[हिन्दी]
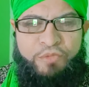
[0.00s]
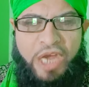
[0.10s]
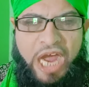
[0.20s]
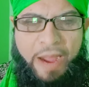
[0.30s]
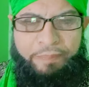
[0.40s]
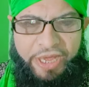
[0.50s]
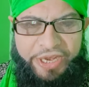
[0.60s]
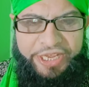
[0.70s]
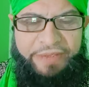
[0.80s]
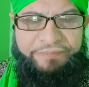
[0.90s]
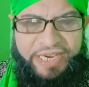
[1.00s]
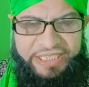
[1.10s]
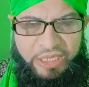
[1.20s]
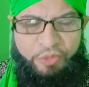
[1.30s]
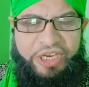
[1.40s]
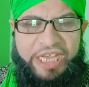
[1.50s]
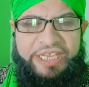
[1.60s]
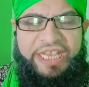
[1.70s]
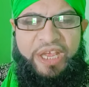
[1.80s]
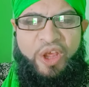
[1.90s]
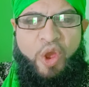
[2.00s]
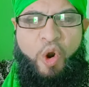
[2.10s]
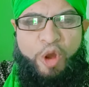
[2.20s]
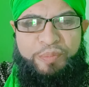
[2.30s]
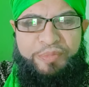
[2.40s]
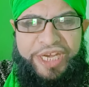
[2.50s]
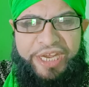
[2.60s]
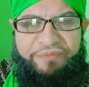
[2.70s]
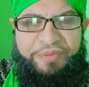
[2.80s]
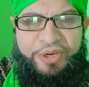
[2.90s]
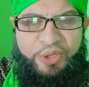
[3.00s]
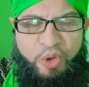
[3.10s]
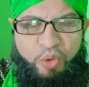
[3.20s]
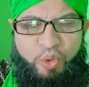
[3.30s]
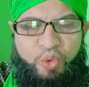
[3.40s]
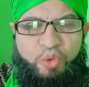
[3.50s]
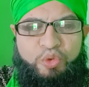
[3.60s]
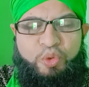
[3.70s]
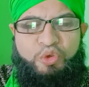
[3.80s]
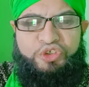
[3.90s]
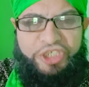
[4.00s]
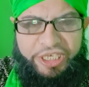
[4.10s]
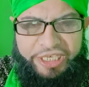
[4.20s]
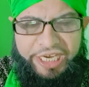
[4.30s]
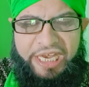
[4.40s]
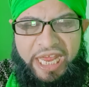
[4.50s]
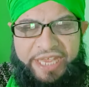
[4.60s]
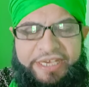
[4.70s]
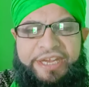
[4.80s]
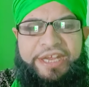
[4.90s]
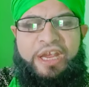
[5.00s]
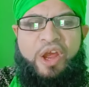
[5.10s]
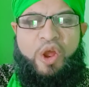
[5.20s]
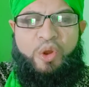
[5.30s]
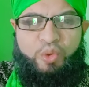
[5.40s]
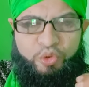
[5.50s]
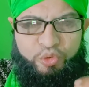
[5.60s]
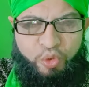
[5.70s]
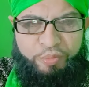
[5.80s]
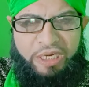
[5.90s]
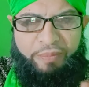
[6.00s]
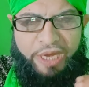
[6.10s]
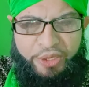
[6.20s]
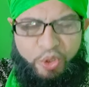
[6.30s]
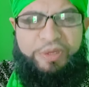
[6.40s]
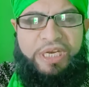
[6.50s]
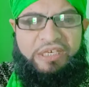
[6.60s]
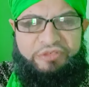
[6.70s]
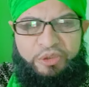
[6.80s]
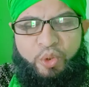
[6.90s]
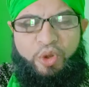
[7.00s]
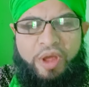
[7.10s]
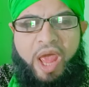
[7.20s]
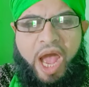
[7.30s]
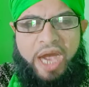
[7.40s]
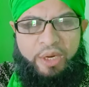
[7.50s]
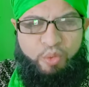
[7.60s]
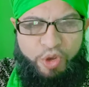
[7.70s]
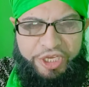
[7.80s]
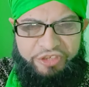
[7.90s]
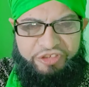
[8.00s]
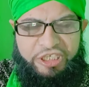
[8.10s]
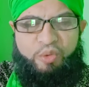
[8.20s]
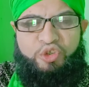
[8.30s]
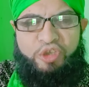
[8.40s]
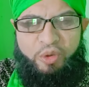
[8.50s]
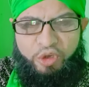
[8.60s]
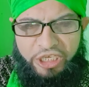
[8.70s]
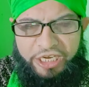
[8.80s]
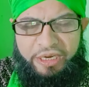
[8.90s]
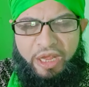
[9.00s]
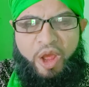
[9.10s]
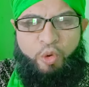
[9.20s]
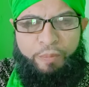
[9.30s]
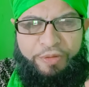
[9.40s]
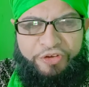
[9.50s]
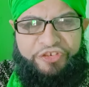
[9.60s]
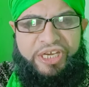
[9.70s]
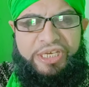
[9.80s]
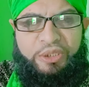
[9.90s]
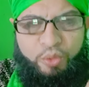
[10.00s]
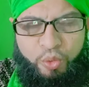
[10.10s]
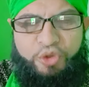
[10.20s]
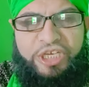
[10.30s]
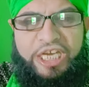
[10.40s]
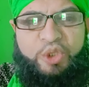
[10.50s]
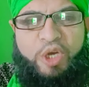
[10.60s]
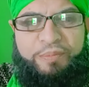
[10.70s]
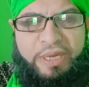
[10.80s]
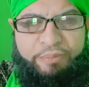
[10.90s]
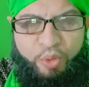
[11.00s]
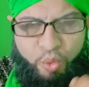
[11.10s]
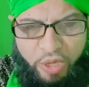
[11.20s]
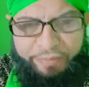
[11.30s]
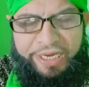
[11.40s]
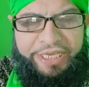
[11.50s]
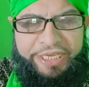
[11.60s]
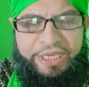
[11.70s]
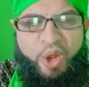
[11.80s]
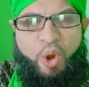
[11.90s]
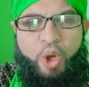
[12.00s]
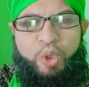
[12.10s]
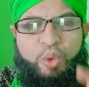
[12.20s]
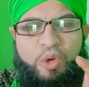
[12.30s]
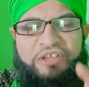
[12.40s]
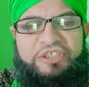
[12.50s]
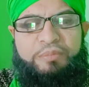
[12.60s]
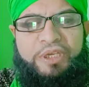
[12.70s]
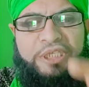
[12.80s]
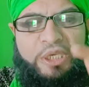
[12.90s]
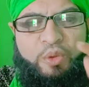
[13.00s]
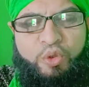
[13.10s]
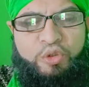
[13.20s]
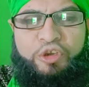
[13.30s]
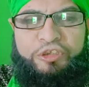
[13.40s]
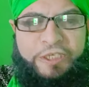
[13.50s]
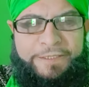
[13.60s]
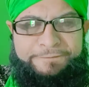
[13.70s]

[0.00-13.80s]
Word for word: आप करिए फ़ायदा उठाइए और मेरे वीडियो को दोस्तों को शेयर करें लाइक करें दोस्तों मेरे भाइयों मेरे अजीज़ों अगर कोई किसी की उलझन कोई परेशानी दूर हो जाए तो हमें आपको दुआ मिलेगी और दुआ से बढ़ के कोई दौलत नहीं